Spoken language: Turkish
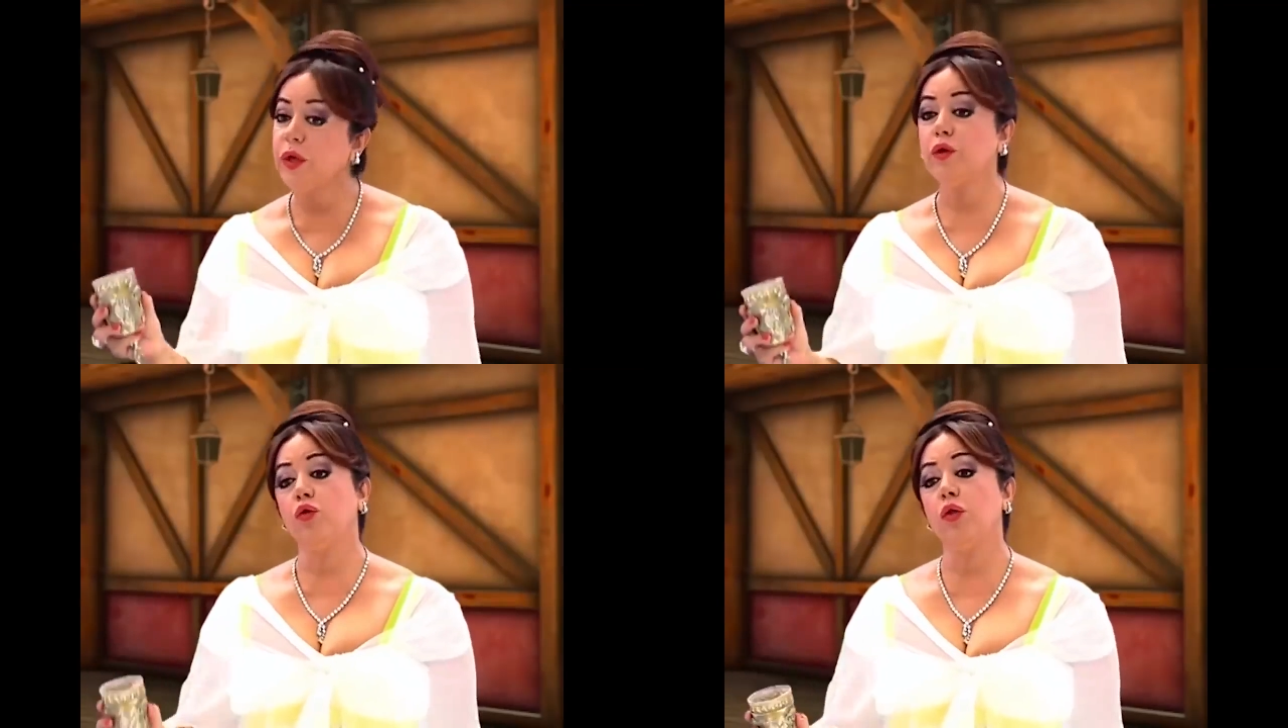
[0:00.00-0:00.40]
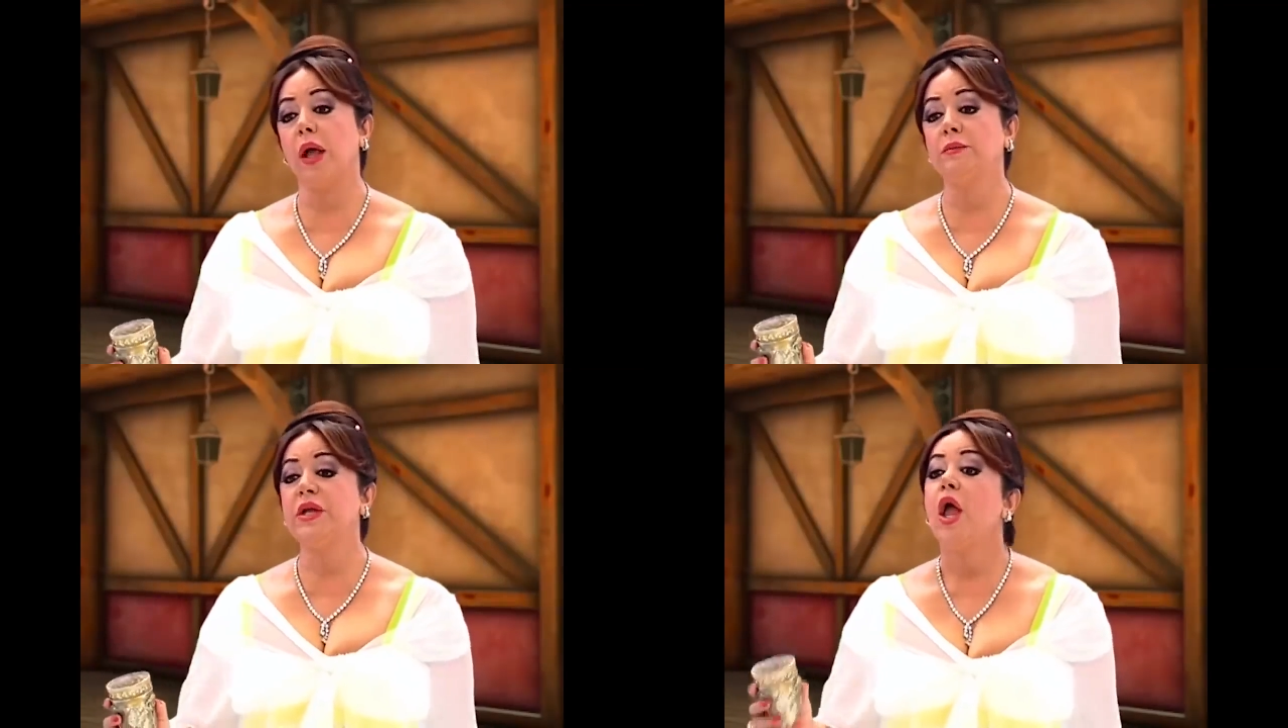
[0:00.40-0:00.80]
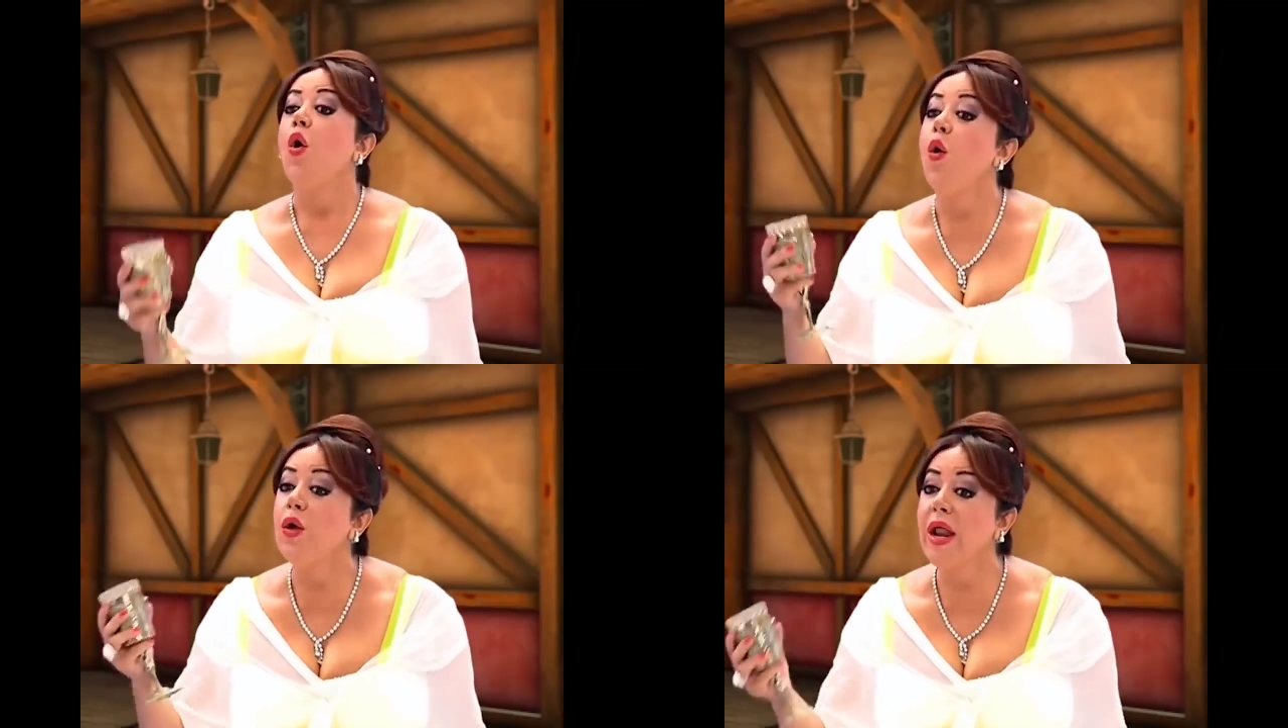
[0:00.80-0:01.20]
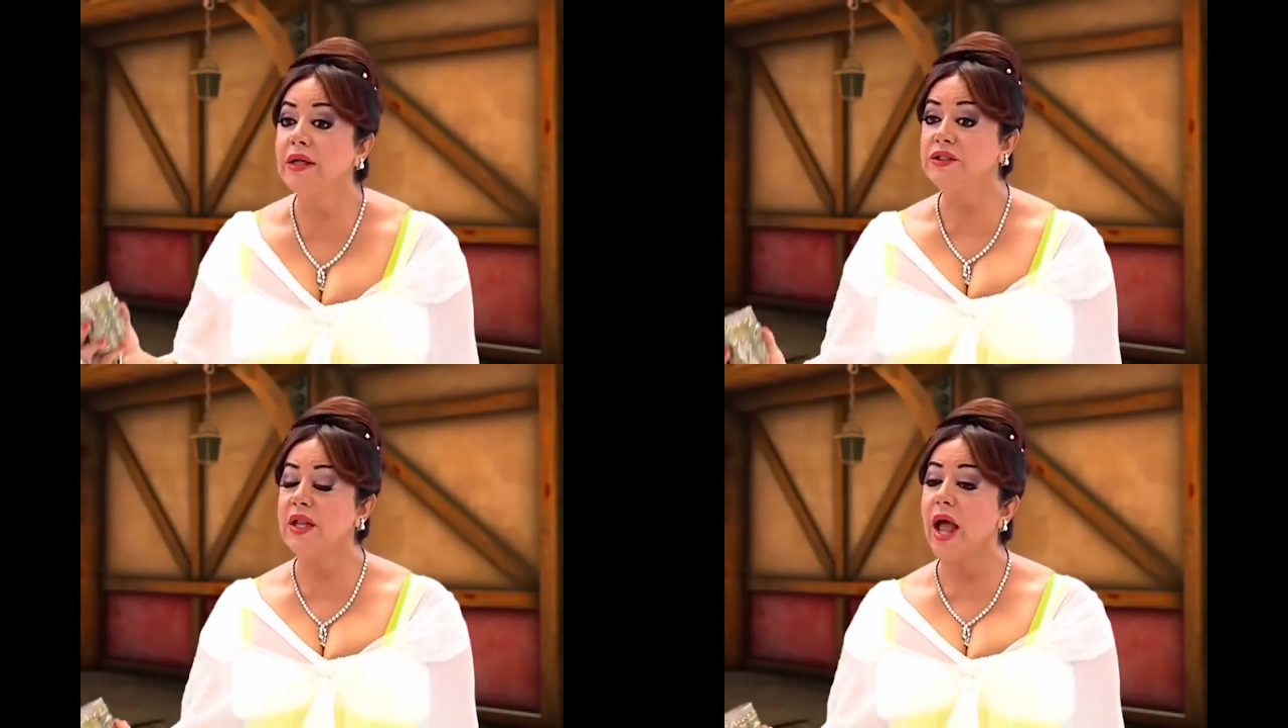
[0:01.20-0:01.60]
Kirkon amca,
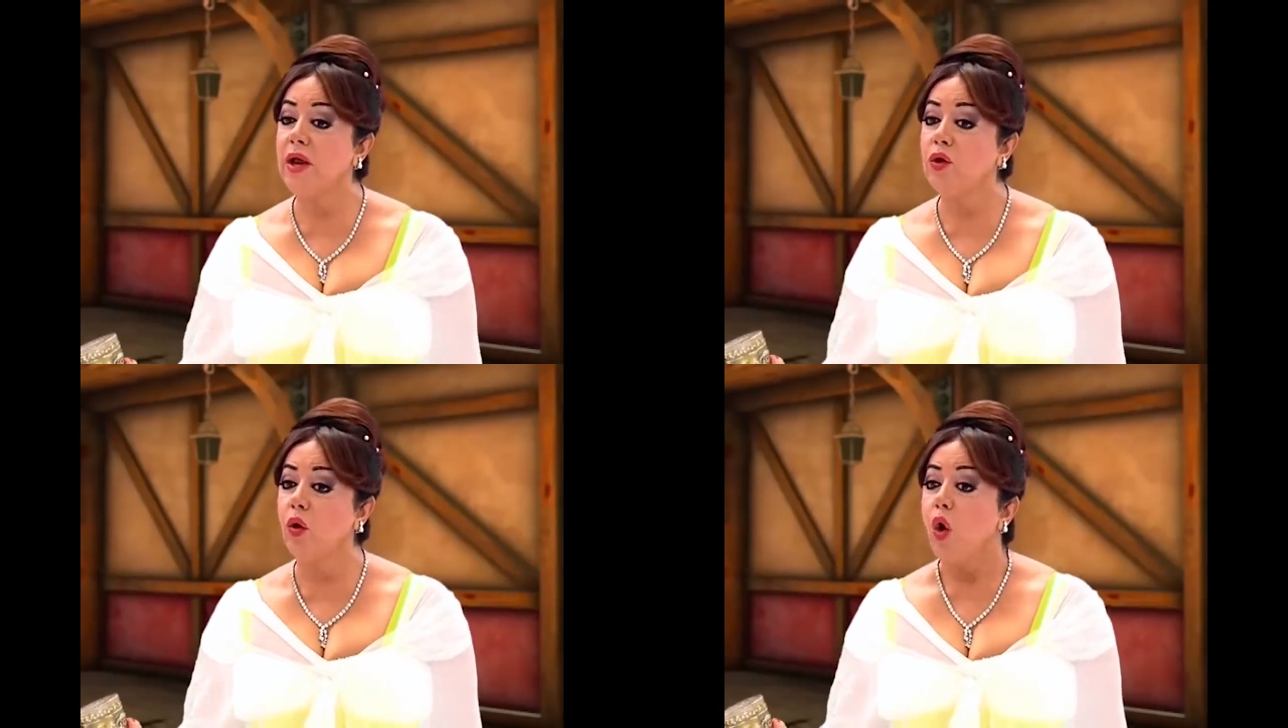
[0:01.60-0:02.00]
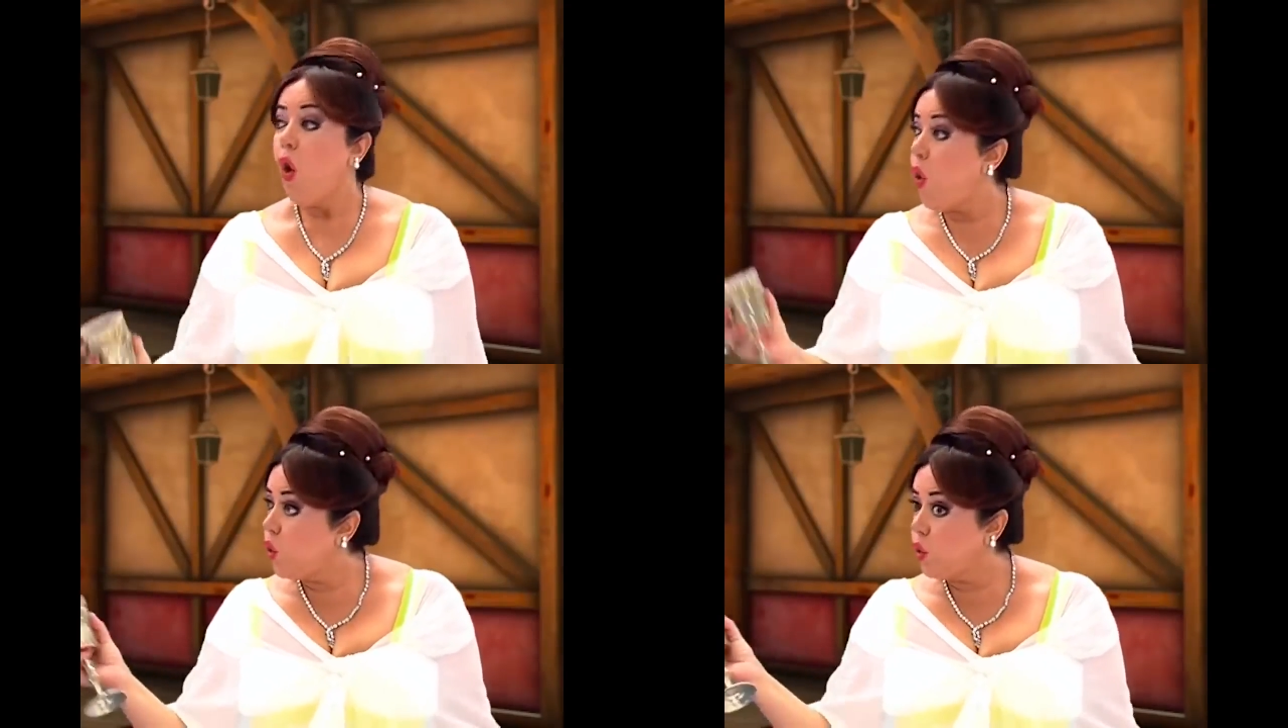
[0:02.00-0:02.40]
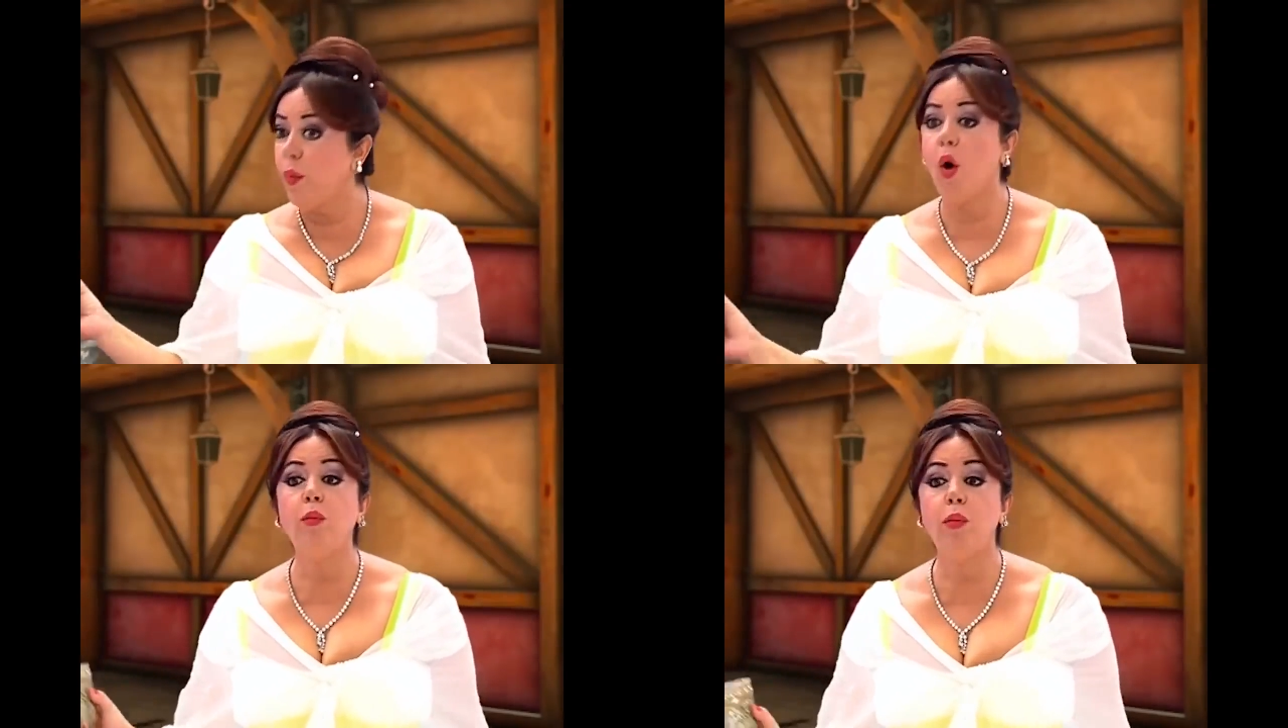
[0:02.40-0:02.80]
öğrenciler yok. Okul